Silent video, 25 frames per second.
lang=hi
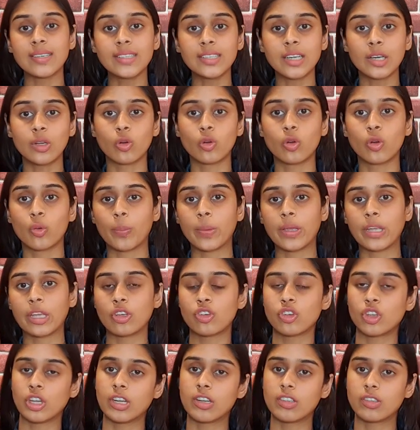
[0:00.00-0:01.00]
करोड़ रुपए
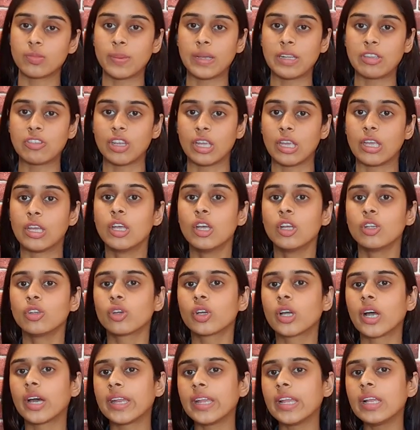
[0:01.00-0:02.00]
के शेयर्स बेचे
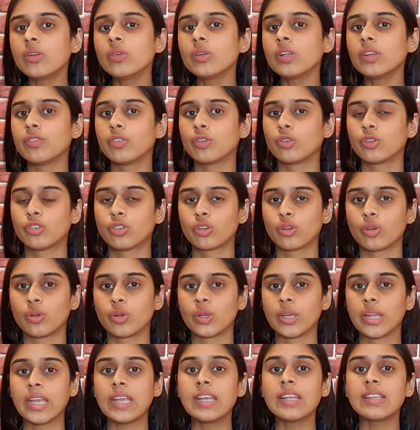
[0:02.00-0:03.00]
तो घरेलू
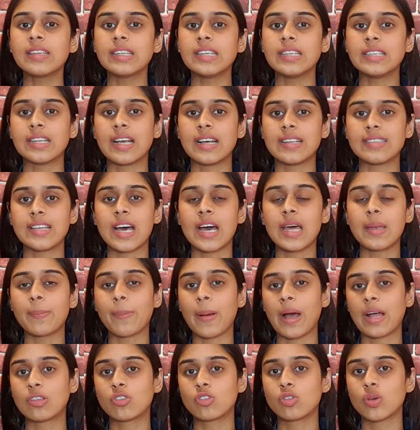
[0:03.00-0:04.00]
निवेशकों ने
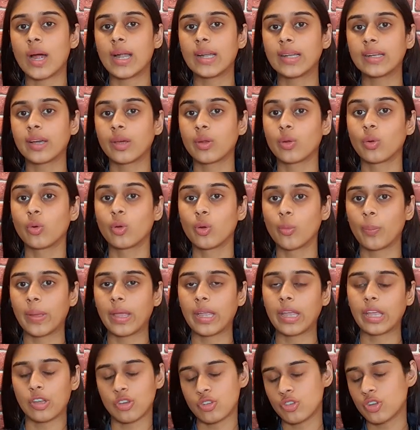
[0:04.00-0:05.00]
3,508 करोड़
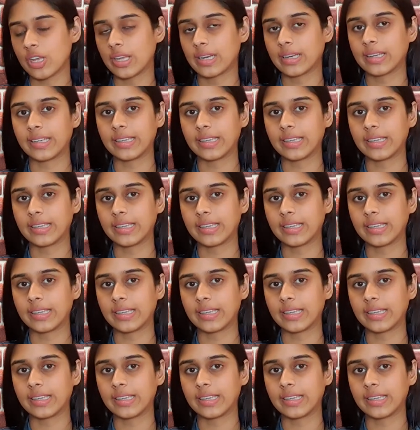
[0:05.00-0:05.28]
रुपए के शेयर